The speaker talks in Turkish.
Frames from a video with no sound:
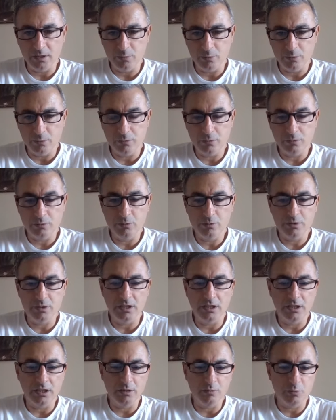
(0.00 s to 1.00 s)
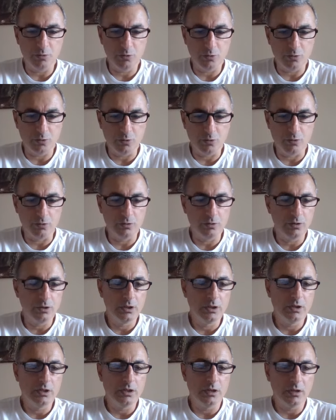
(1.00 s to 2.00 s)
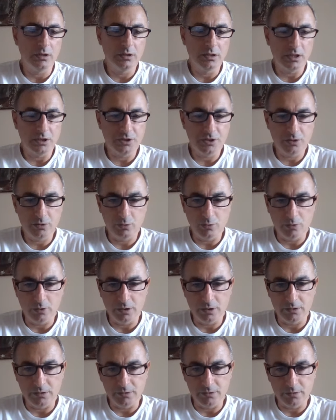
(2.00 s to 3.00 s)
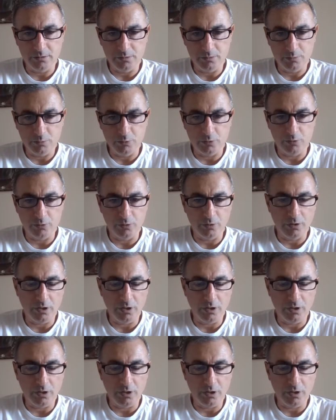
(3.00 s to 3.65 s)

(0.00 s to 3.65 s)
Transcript: Bunun %73'ü halka açıklık oranı e, bulunuyor.